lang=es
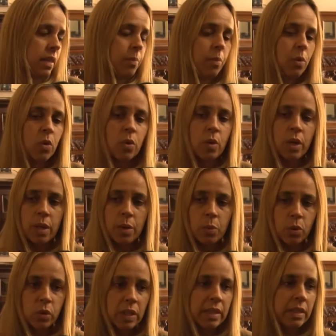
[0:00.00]
está por eh,
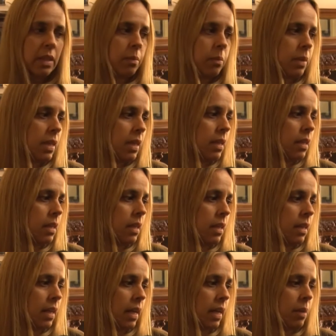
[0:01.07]
votar también en la